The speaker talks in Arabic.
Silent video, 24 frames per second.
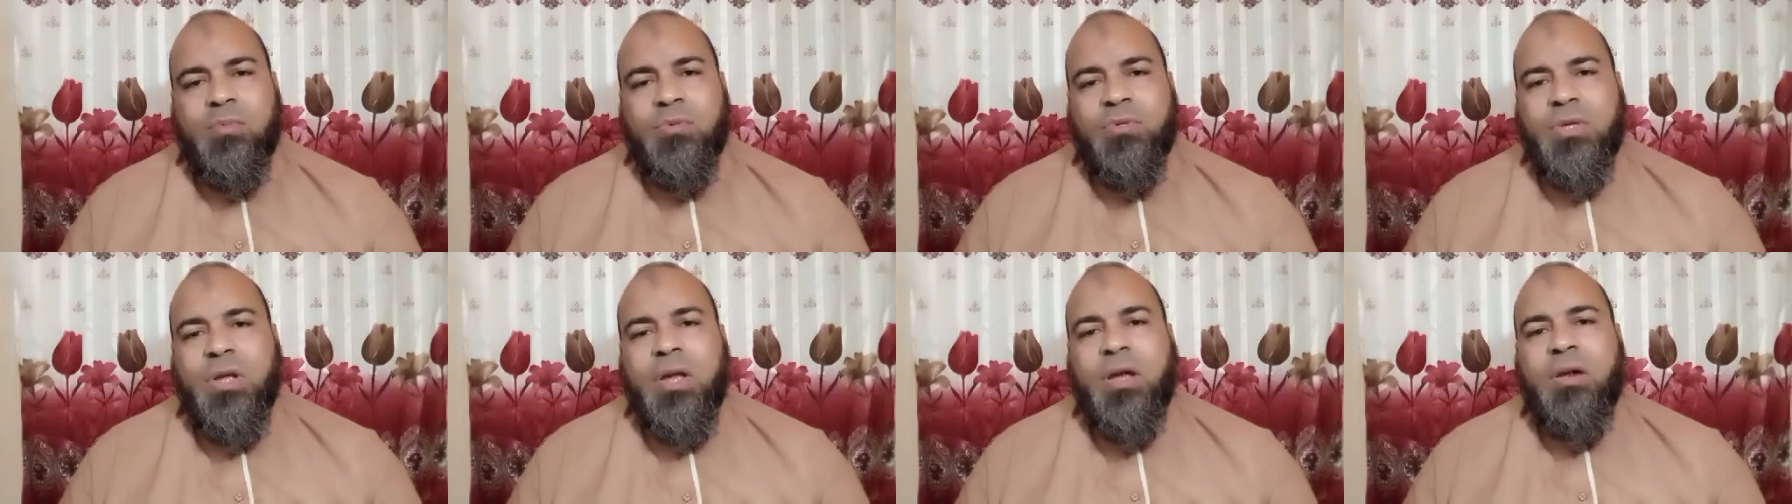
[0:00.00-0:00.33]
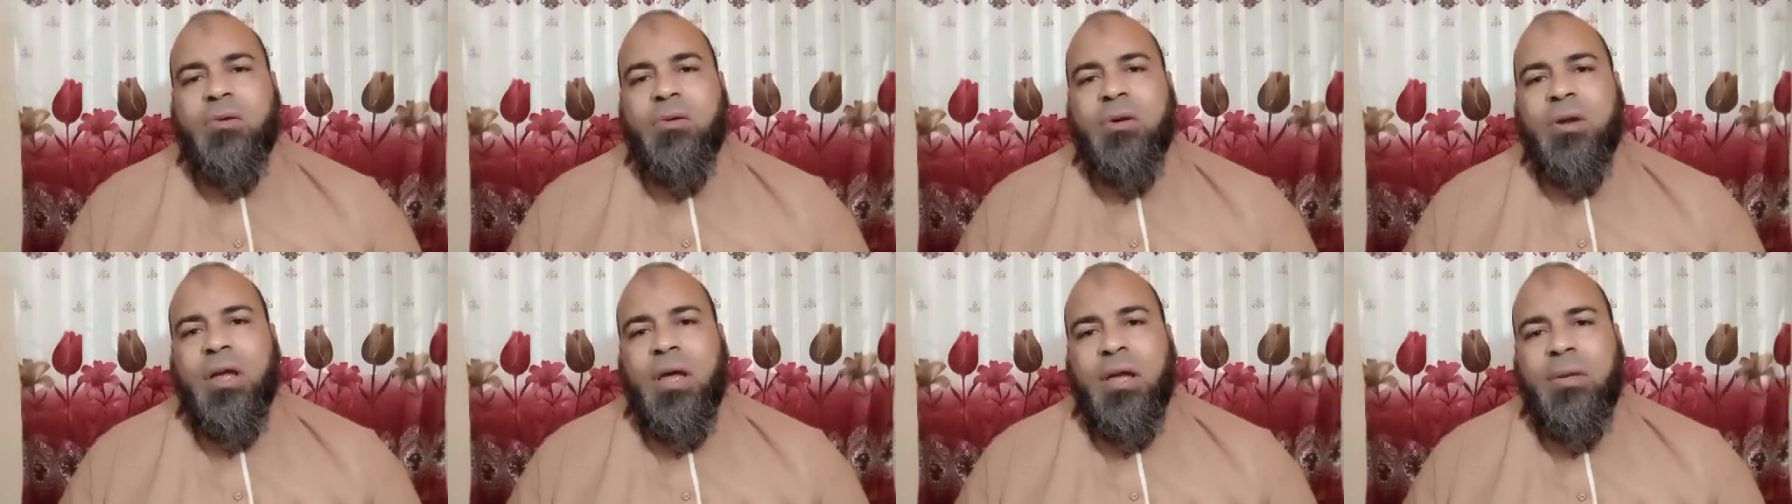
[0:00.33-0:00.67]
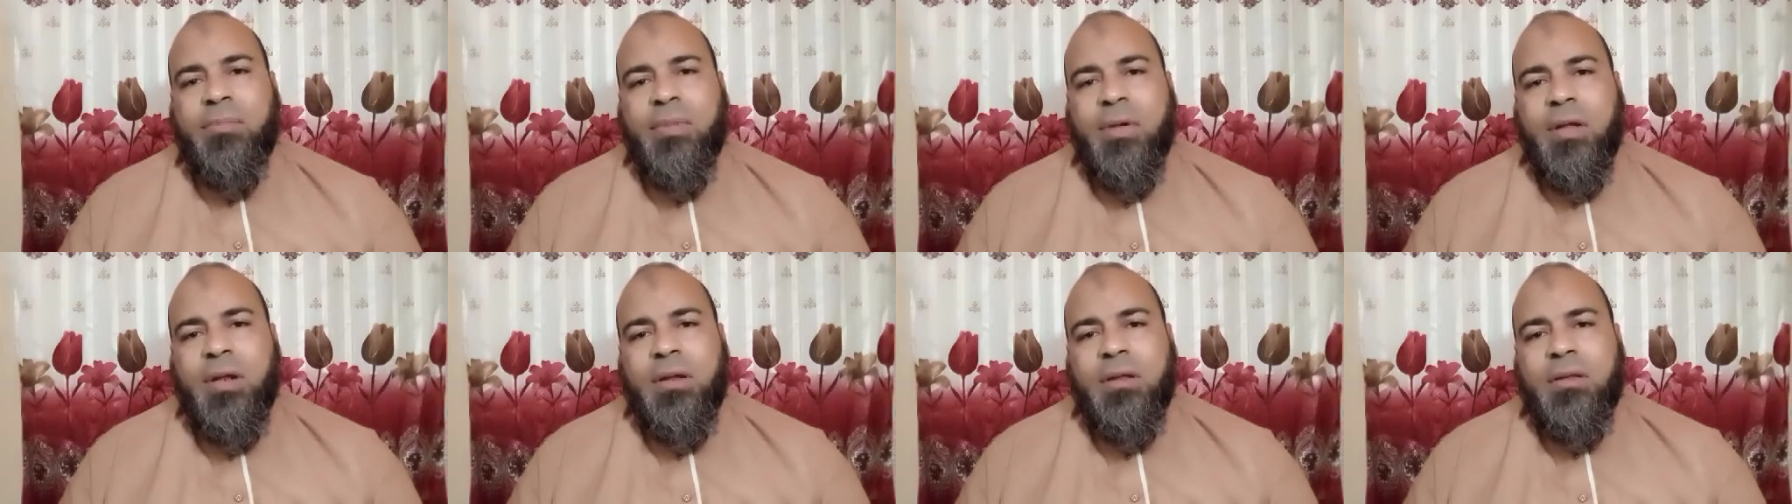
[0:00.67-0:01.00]
صالح
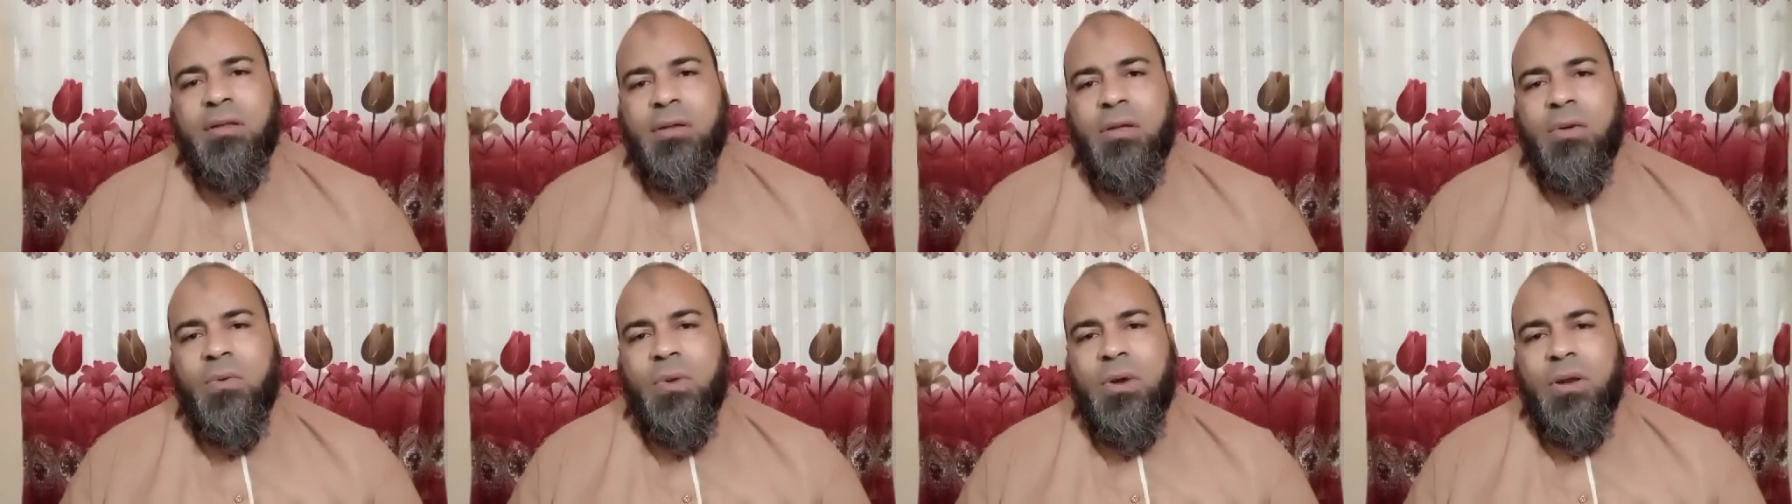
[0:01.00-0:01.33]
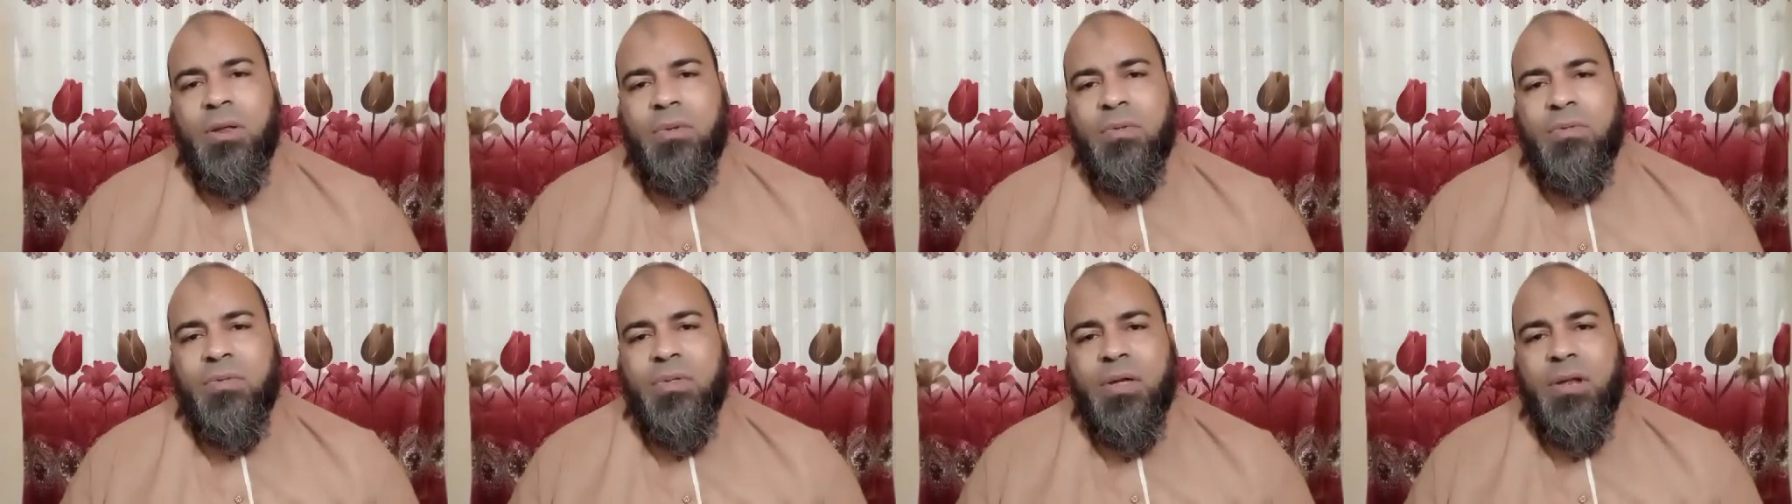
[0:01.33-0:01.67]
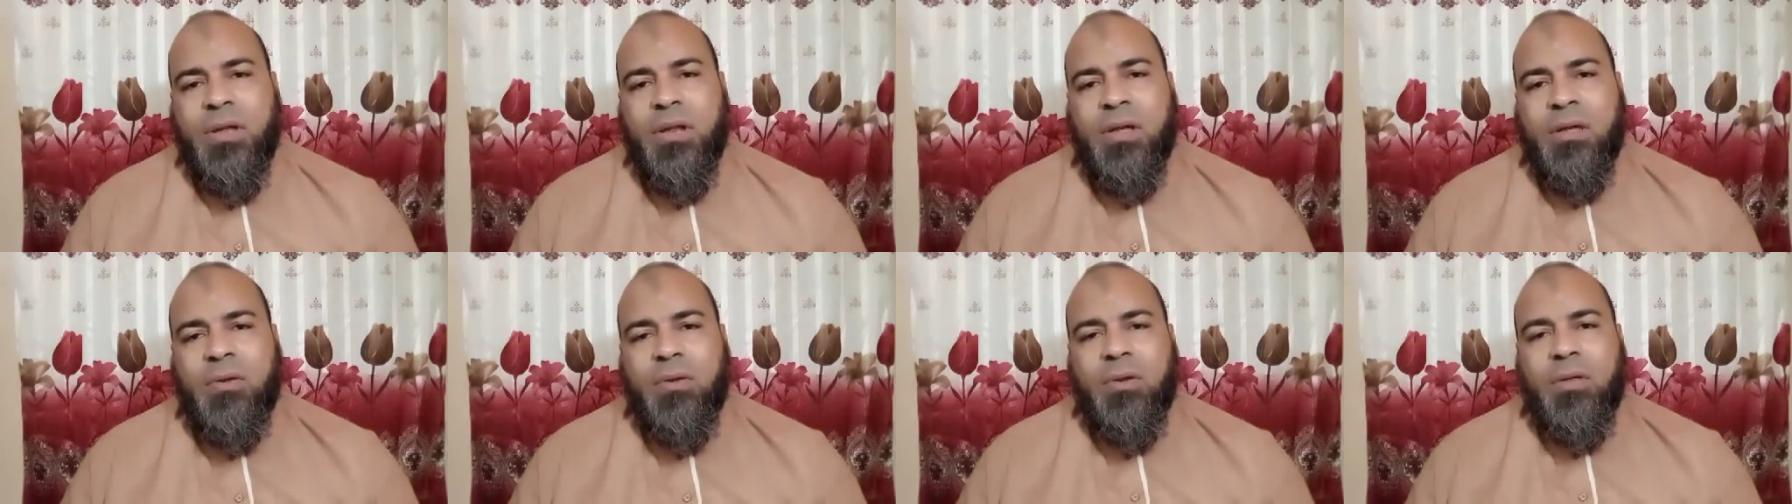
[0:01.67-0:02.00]
الأعمال إنه ولي
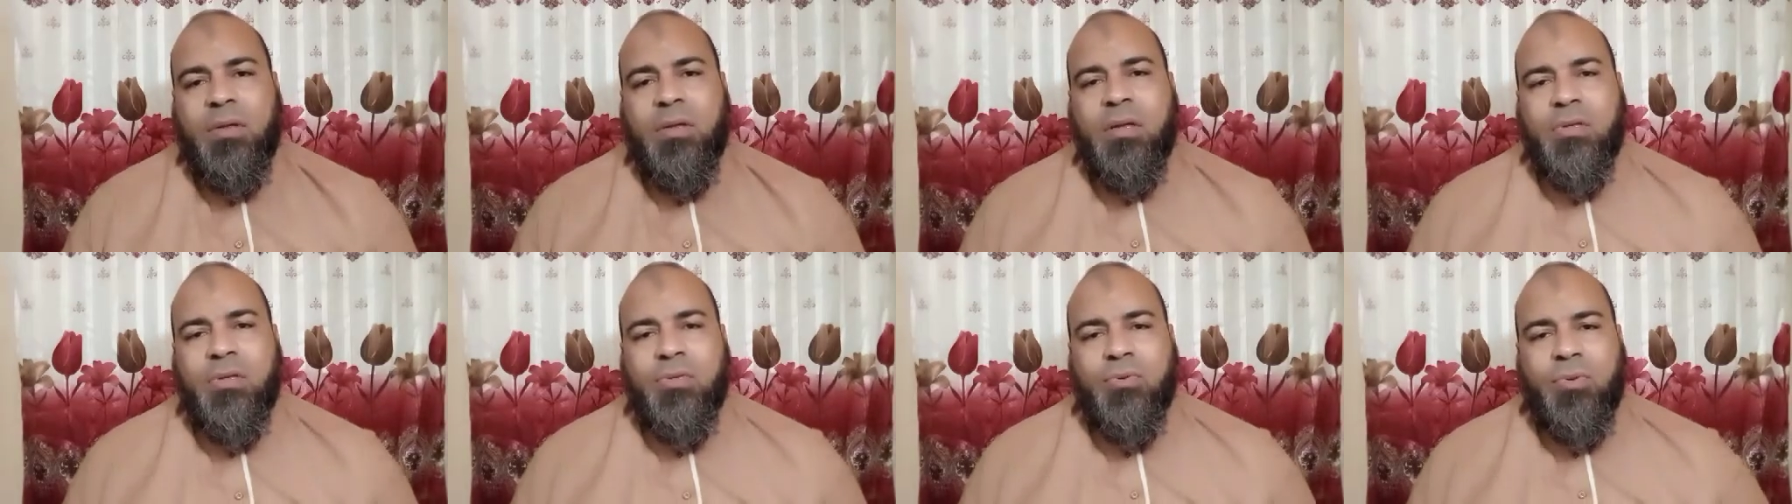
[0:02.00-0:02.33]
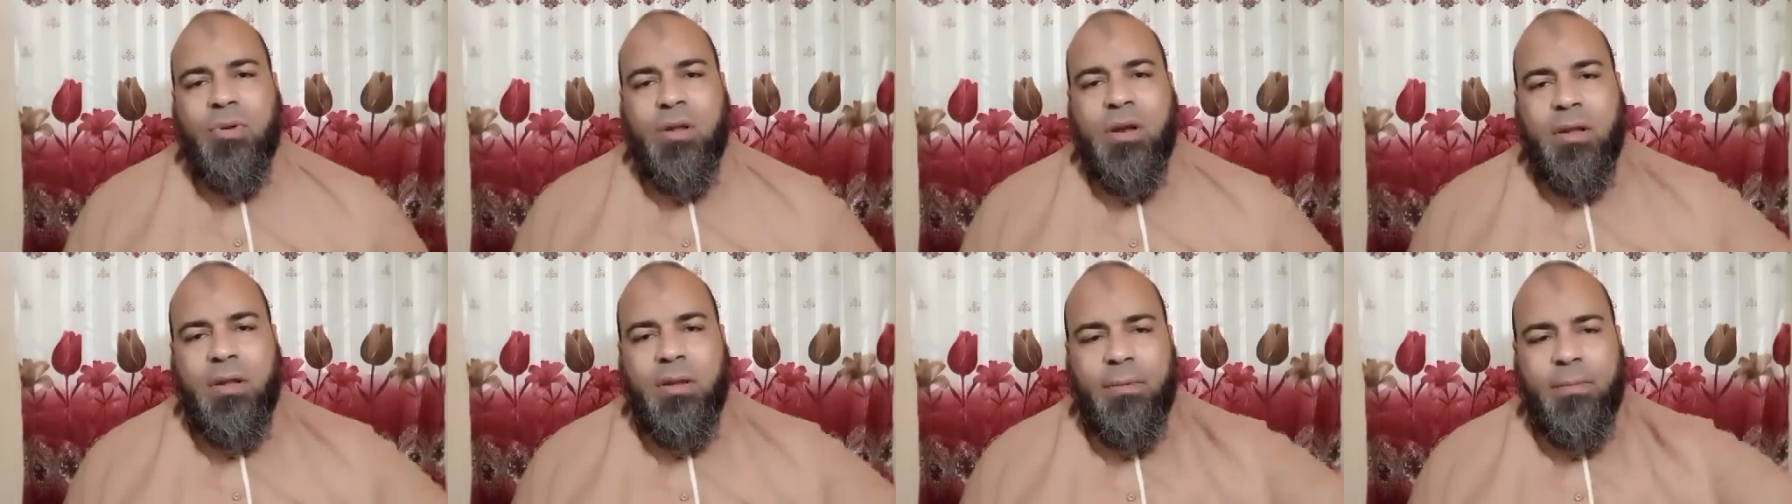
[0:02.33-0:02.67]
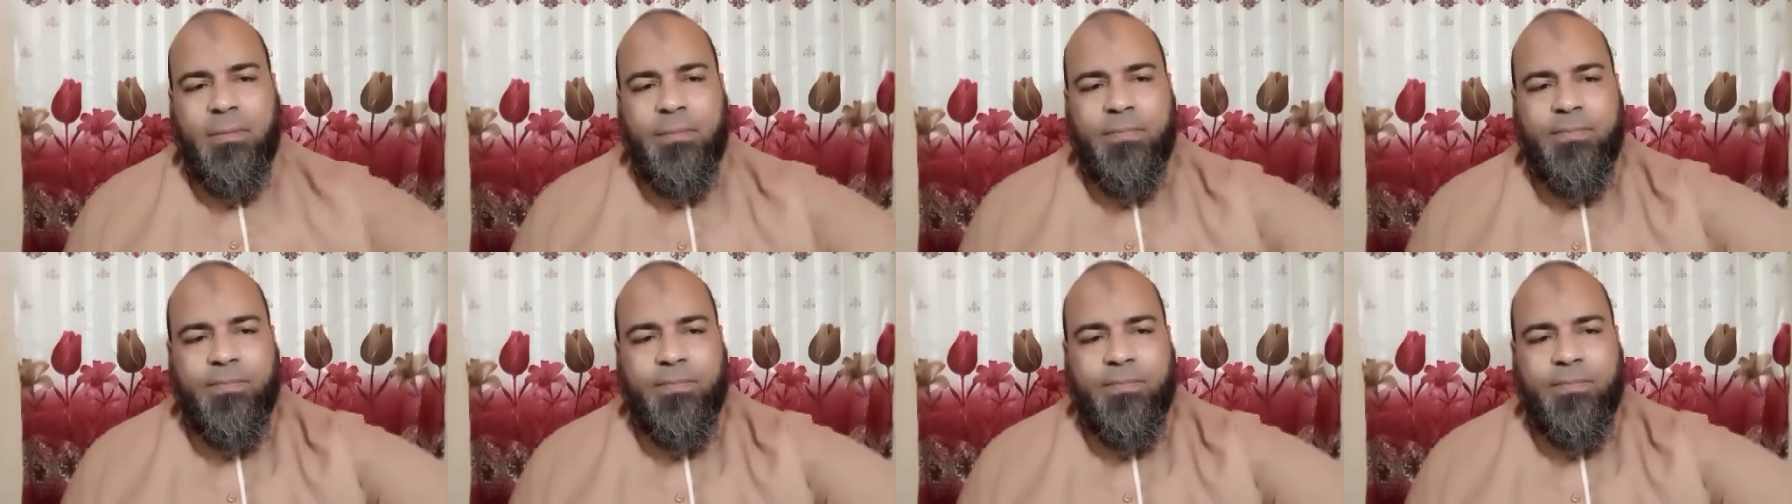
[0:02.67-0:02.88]
ذلك والقادر عليه